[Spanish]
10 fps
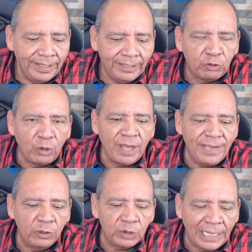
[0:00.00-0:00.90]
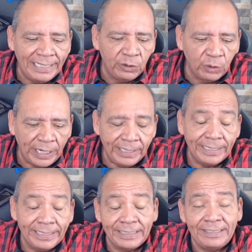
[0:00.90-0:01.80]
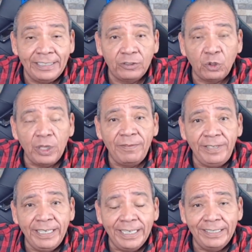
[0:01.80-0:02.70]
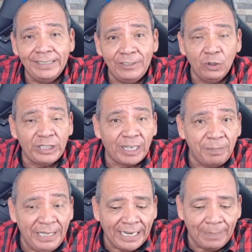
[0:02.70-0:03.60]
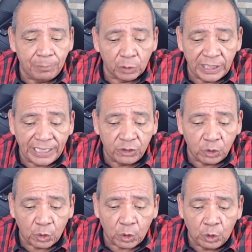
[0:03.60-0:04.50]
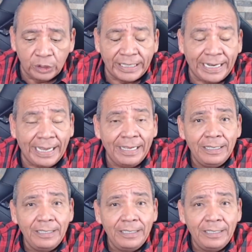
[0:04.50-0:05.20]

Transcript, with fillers: todavía no salen de una, es decir, todavía no termina el proceso contra